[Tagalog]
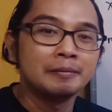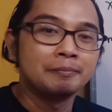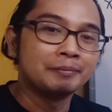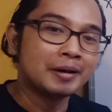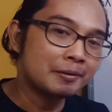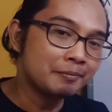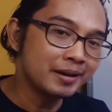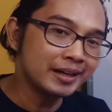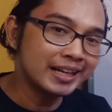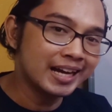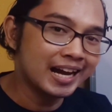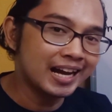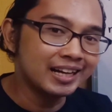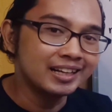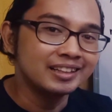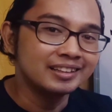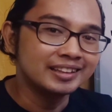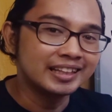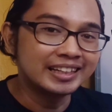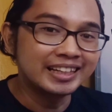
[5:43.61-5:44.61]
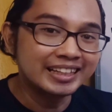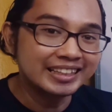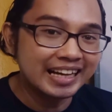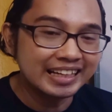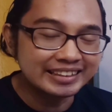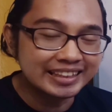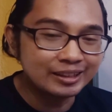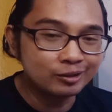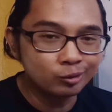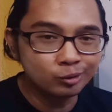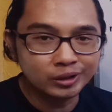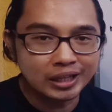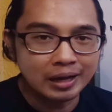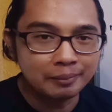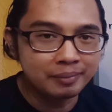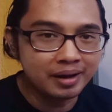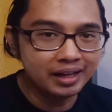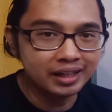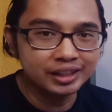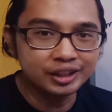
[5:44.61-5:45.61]
Mamaya, tignan natin kung
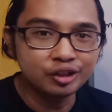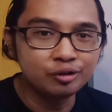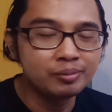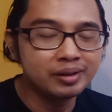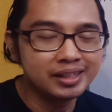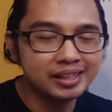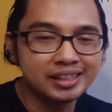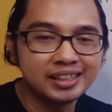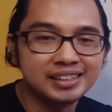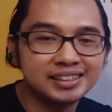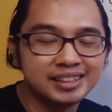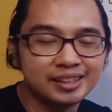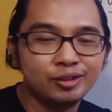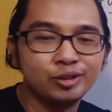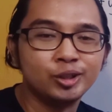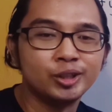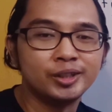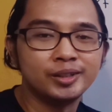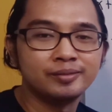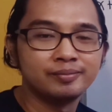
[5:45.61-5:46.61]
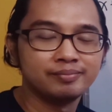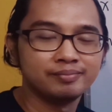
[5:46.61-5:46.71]
tama ang inyong magiging sagot.